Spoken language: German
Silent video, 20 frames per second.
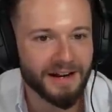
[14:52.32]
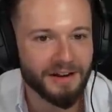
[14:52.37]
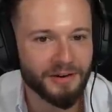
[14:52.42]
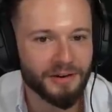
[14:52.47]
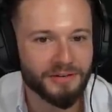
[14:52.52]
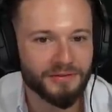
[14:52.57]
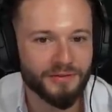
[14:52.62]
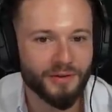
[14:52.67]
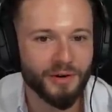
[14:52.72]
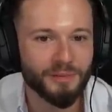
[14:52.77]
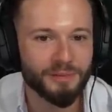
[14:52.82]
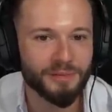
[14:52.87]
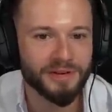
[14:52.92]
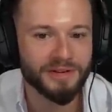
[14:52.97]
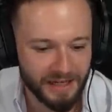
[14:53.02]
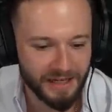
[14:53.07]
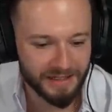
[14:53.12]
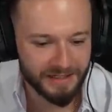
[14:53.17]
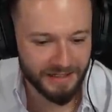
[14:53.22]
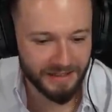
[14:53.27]
euch. Freut
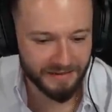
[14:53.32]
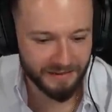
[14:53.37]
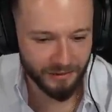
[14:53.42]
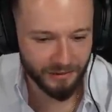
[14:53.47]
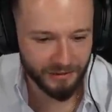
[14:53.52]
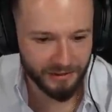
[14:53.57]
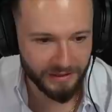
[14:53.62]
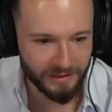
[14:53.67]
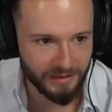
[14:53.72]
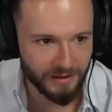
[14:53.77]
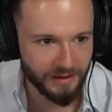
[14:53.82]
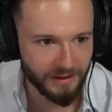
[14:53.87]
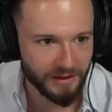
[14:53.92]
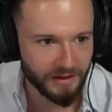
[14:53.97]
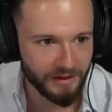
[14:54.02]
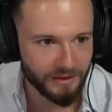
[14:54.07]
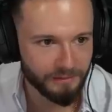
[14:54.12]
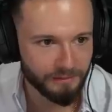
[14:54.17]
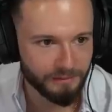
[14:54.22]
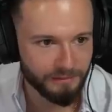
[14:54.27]
mich, dass auch ihr
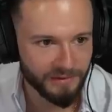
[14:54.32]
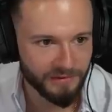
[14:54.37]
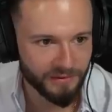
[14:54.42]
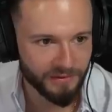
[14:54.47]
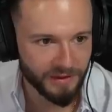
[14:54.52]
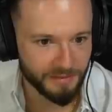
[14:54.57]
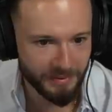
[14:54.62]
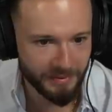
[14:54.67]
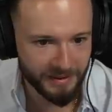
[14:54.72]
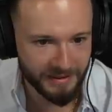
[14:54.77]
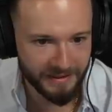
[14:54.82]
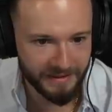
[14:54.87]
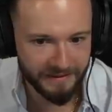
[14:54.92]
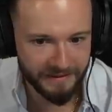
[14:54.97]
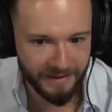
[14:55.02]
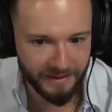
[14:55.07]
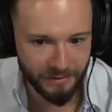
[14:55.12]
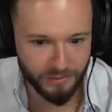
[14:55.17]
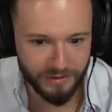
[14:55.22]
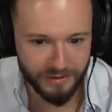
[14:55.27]
äh, mit von der Partie
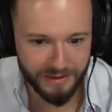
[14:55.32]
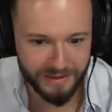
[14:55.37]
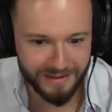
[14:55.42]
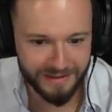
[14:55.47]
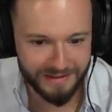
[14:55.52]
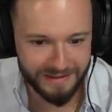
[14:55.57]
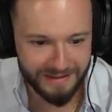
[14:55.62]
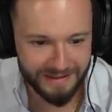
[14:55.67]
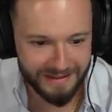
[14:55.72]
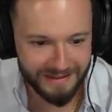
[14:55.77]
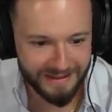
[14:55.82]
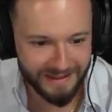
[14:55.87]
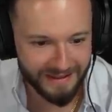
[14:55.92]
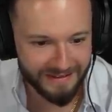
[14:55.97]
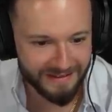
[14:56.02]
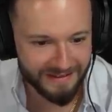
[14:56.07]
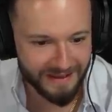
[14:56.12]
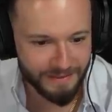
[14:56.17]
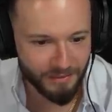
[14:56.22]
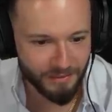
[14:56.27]
seid. Und ich kann
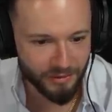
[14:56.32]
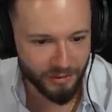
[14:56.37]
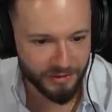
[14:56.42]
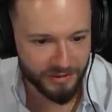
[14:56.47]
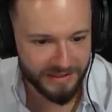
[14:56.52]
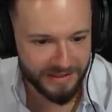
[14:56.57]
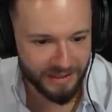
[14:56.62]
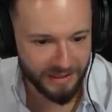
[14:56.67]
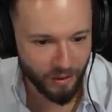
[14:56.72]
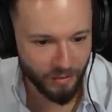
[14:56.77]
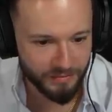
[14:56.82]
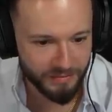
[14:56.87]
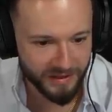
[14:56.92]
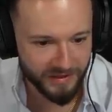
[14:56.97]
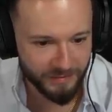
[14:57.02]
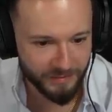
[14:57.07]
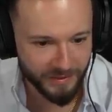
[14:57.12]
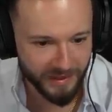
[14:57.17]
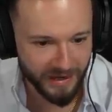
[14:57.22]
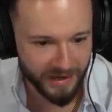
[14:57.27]
es immer noch nicht glauben,
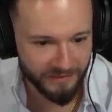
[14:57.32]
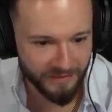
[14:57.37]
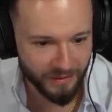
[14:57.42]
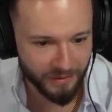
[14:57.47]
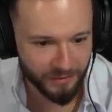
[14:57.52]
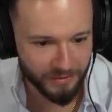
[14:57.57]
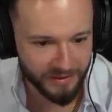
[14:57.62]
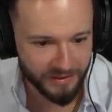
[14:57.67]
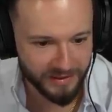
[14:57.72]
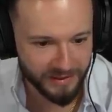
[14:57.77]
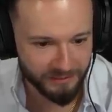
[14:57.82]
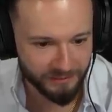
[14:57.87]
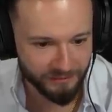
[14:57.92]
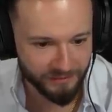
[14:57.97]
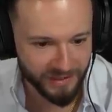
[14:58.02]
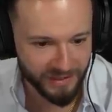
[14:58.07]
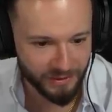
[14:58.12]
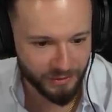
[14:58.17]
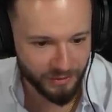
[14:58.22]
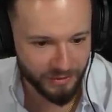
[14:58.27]
dass man einfach unter dem
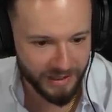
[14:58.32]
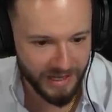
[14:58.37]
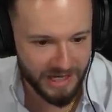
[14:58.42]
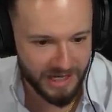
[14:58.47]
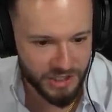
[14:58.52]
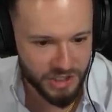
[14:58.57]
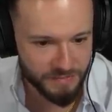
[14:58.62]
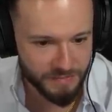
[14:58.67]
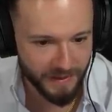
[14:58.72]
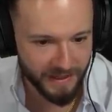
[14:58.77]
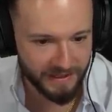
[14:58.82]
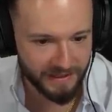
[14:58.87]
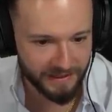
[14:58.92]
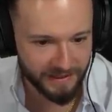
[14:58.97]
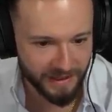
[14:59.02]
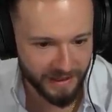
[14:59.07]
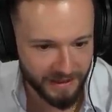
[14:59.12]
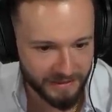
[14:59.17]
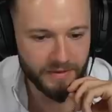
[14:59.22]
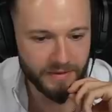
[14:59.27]
Video Geld spenden
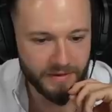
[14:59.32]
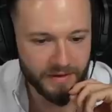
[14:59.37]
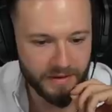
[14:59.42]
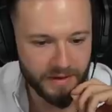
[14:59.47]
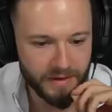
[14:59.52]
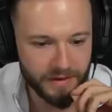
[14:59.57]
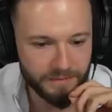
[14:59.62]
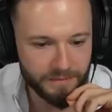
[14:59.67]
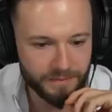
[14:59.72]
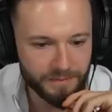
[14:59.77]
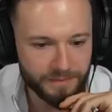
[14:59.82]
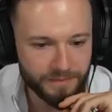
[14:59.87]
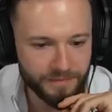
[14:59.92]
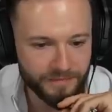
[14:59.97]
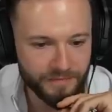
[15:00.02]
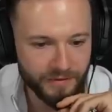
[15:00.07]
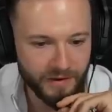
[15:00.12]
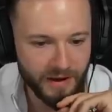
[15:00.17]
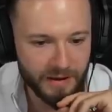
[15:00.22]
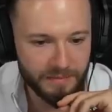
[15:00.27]
kann. Ich
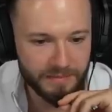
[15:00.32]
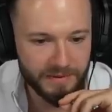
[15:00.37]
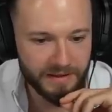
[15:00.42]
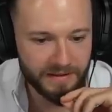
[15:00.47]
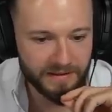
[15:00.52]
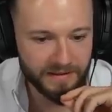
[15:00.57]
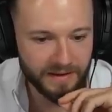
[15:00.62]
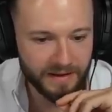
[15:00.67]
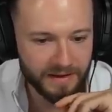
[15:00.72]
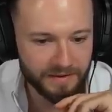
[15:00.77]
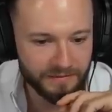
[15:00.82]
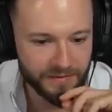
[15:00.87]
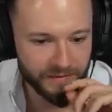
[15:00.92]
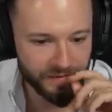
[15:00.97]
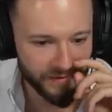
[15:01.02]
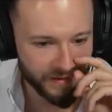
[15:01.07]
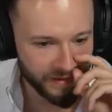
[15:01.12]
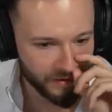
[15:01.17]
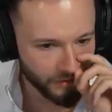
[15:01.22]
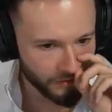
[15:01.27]
Frag mich jetzt gerade, wie
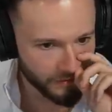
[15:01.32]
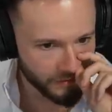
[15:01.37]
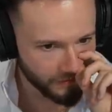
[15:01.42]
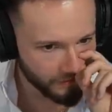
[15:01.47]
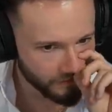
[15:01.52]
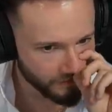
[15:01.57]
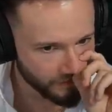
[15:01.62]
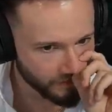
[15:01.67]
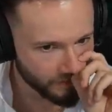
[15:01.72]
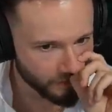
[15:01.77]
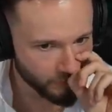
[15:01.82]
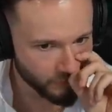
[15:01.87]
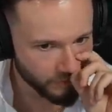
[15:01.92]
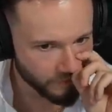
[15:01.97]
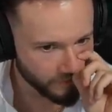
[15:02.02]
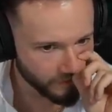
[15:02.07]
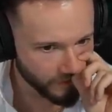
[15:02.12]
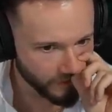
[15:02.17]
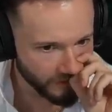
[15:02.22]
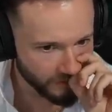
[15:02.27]
viele Leute das
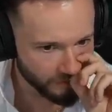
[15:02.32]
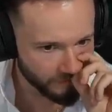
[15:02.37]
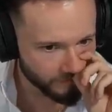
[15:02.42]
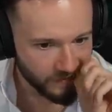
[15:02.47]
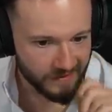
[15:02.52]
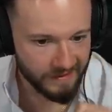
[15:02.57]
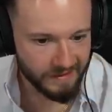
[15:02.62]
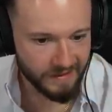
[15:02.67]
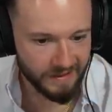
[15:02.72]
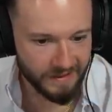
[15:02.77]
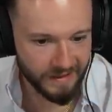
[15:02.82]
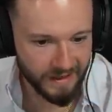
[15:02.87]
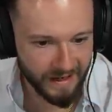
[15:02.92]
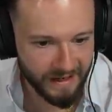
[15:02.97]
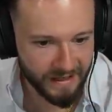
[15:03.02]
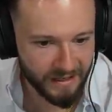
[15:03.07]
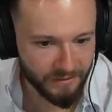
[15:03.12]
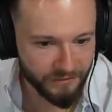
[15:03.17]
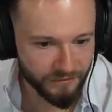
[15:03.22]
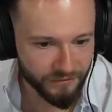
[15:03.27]
genutzt haben. Hier hat
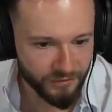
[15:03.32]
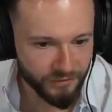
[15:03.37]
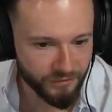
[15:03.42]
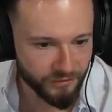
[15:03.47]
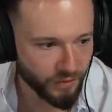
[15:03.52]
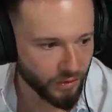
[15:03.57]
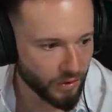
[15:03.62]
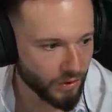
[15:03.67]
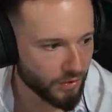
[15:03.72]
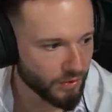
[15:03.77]
einer 5 Euro